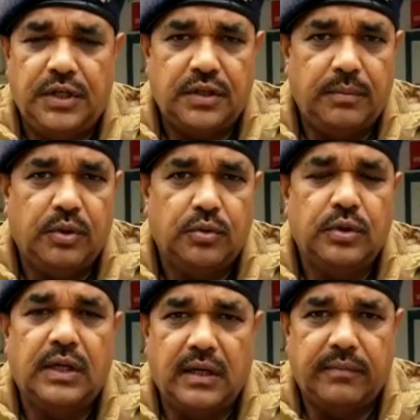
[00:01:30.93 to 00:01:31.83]
शेष अभियुक्तों
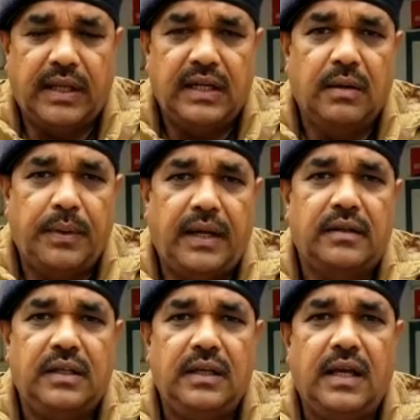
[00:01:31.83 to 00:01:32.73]
की गिरफ्तारी के
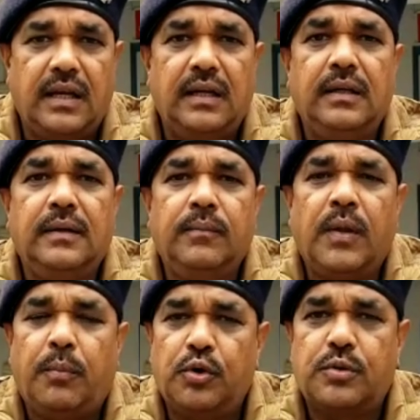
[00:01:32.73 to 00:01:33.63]
प्रयास किए जा रहे
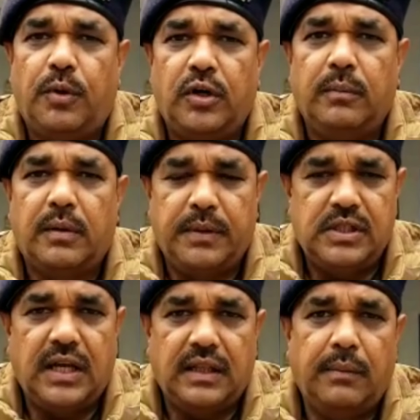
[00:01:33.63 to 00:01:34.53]
हैं पोस्टमार्टम और
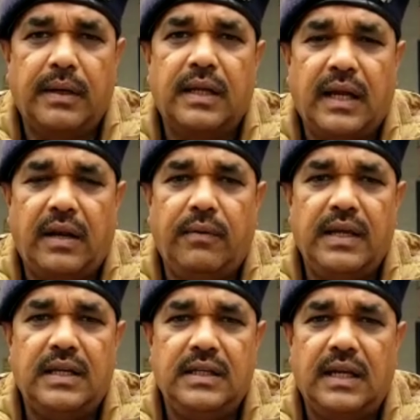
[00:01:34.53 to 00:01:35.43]
पंचायतनामा की
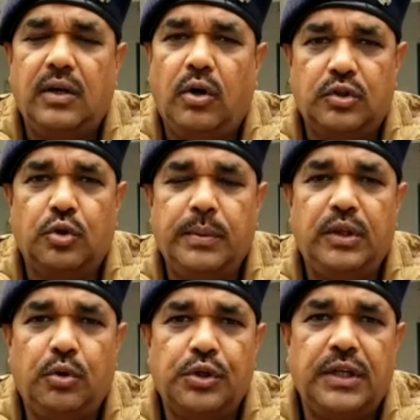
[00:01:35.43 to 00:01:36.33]
कार्रवाई की जा रही है और जो भी
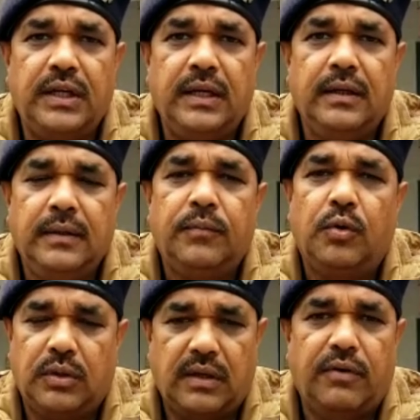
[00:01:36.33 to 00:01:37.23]
दोषी हैं
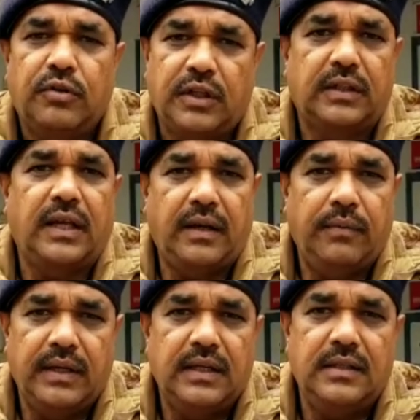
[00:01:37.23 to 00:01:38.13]
उनके विरुद्ध सख्त
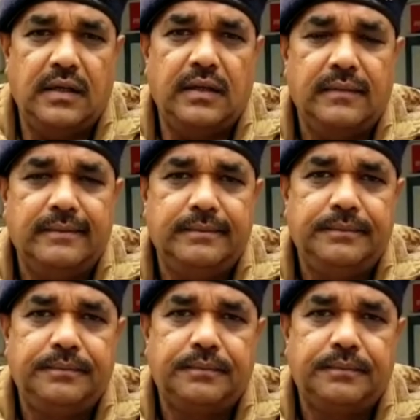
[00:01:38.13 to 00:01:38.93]
कार्रवाई की जा रही है